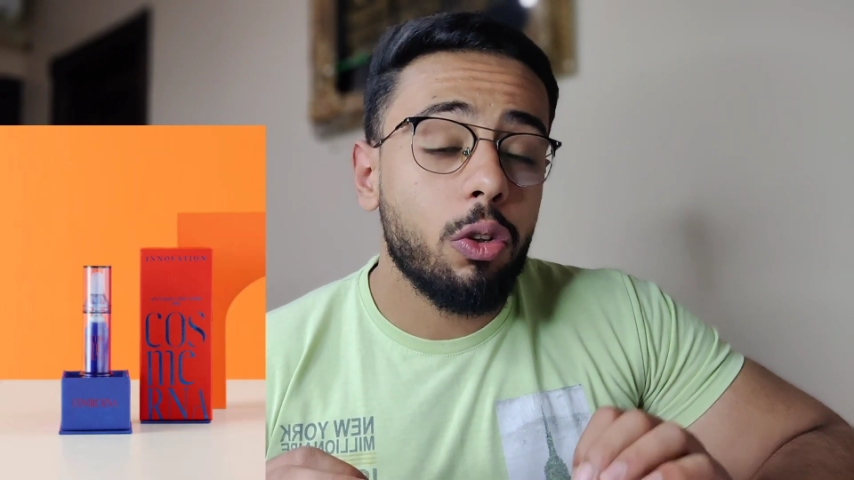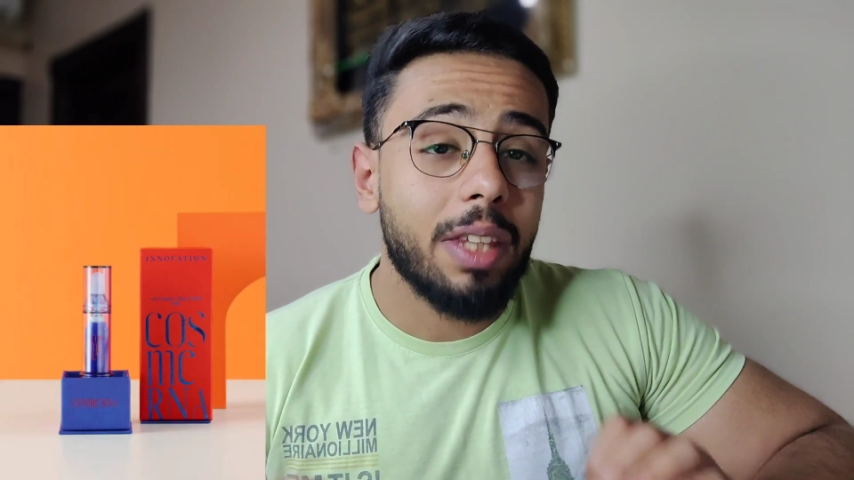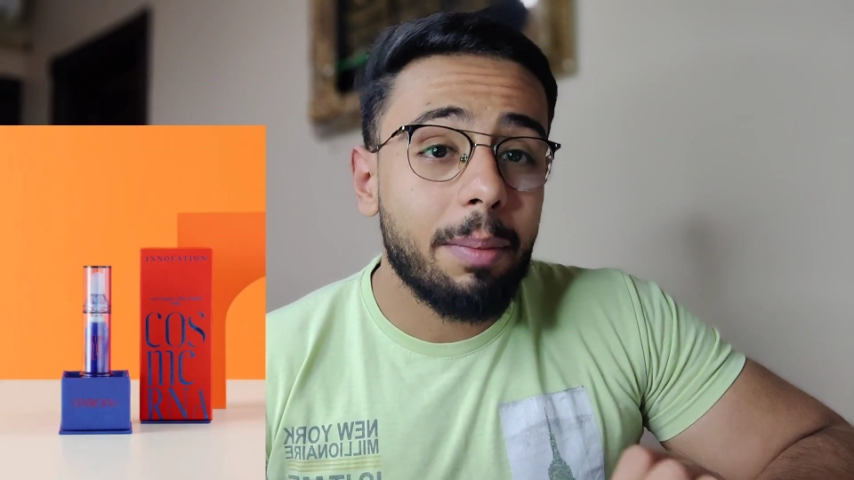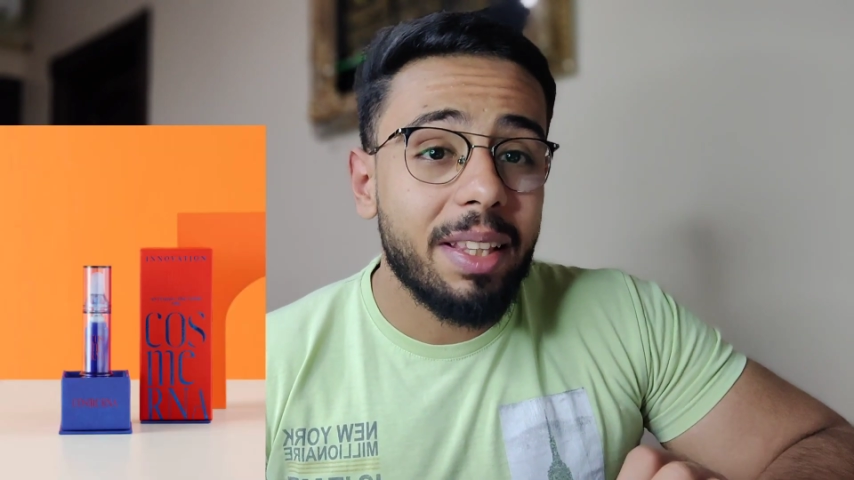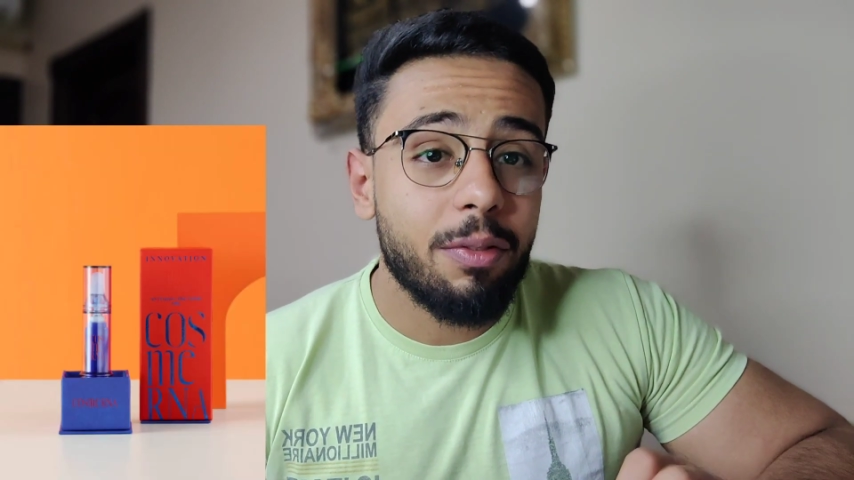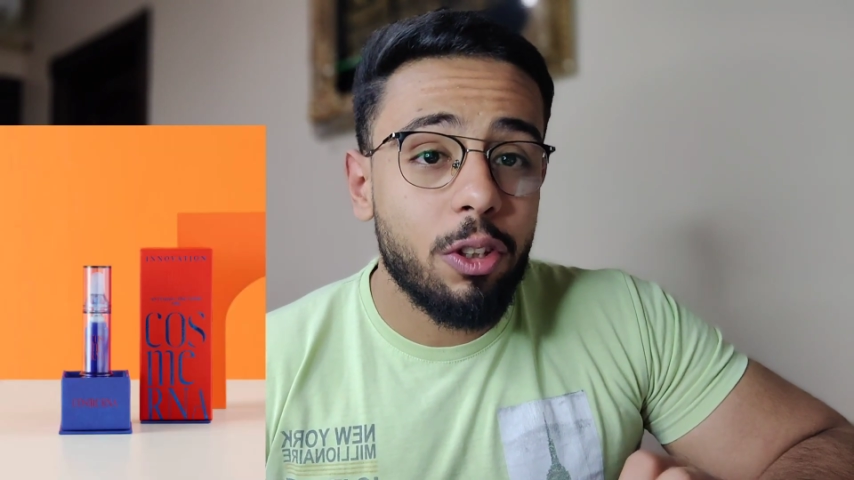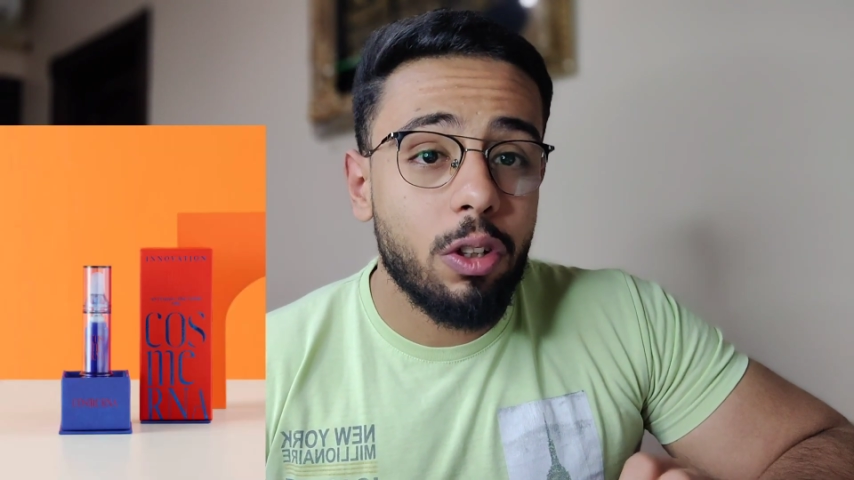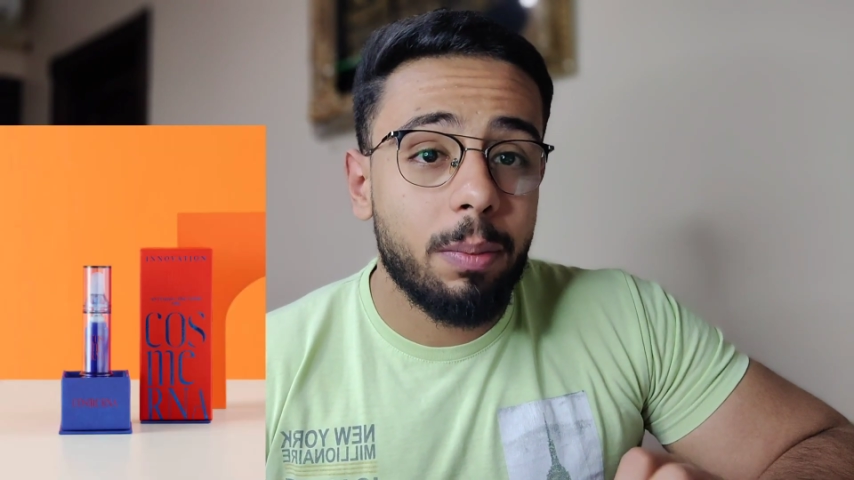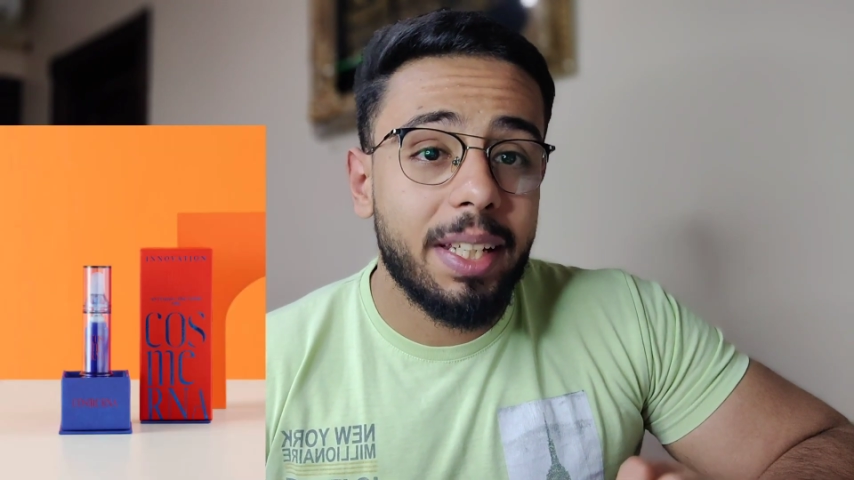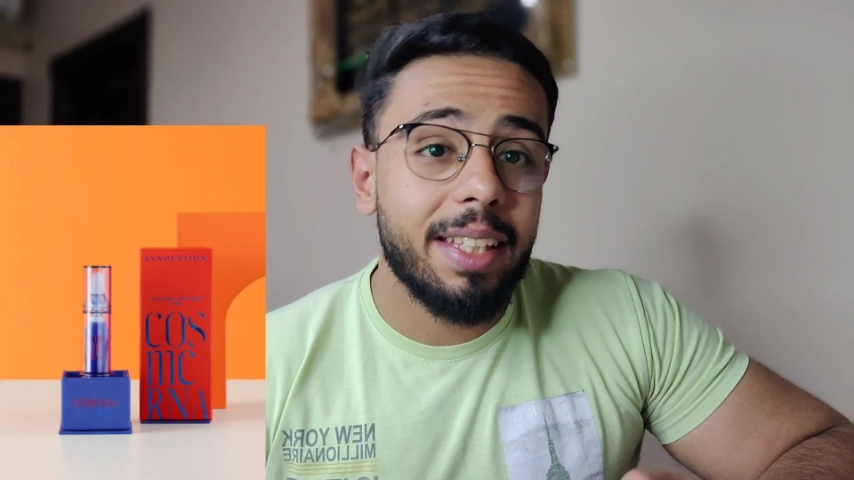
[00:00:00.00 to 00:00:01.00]
كنت عملت
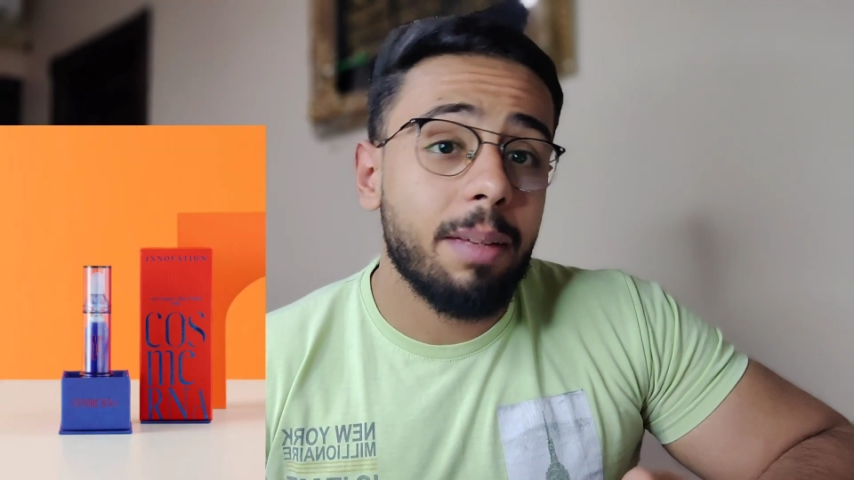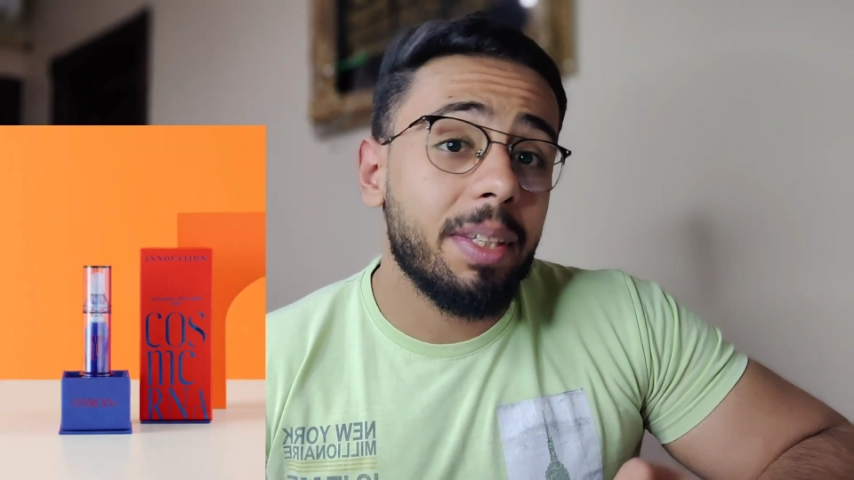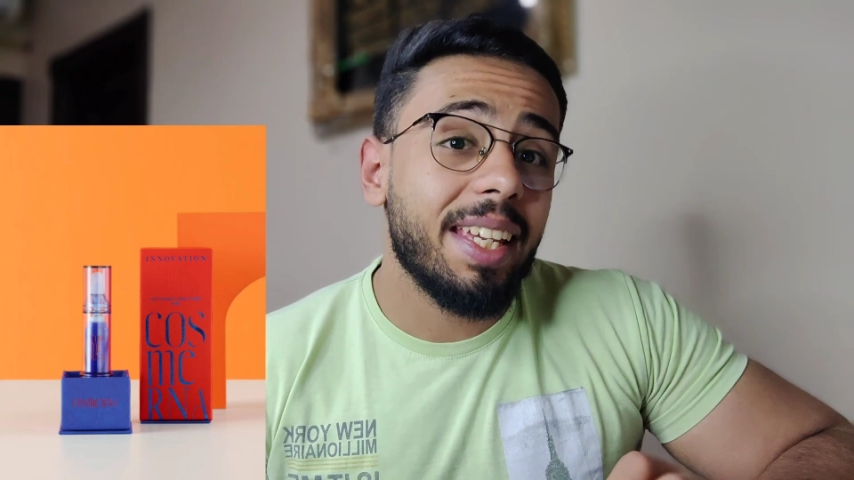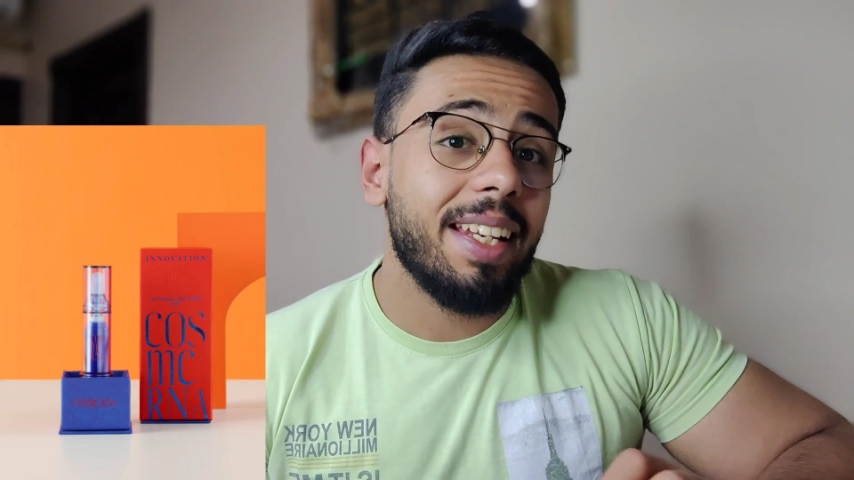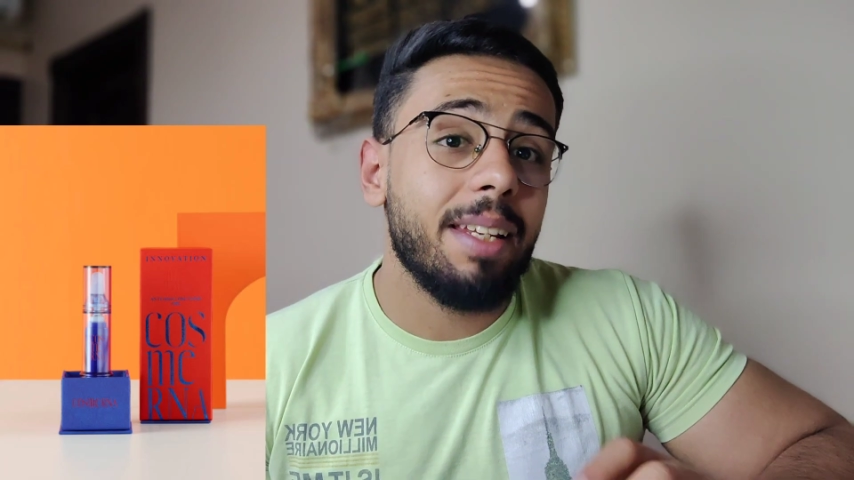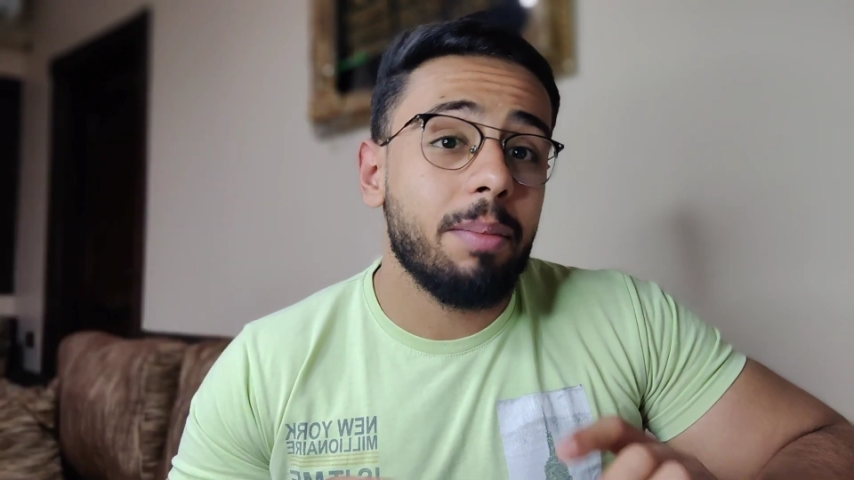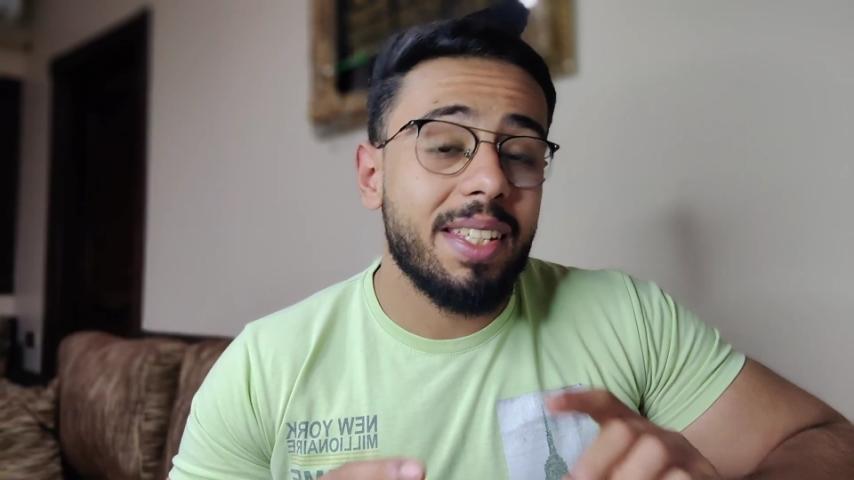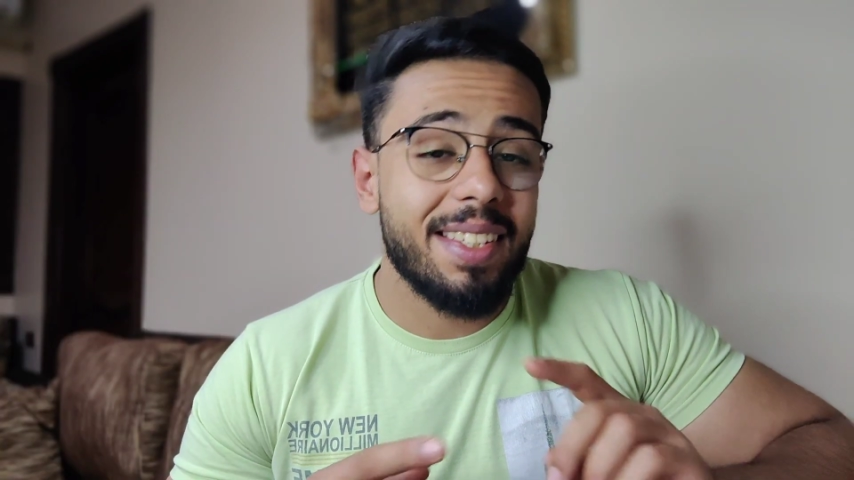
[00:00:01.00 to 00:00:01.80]
فيديو قبل كده بتكلم